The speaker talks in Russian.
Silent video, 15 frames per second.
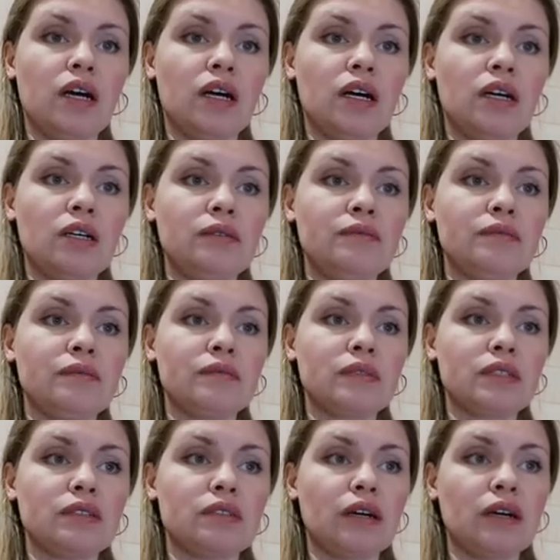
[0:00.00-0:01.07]
А
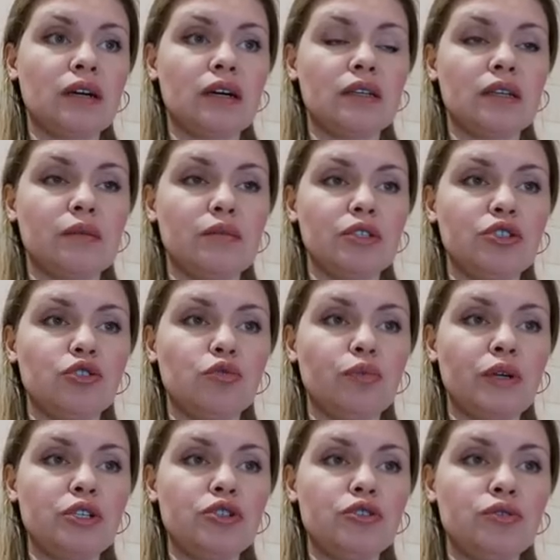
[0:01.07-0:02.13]
такая табличка
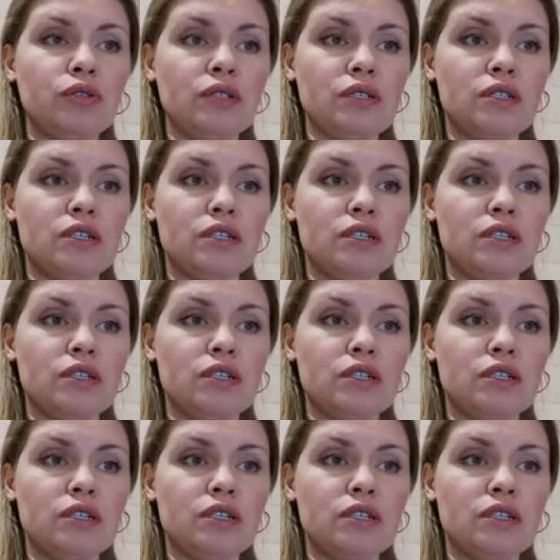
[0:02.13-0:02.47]
упрощенная.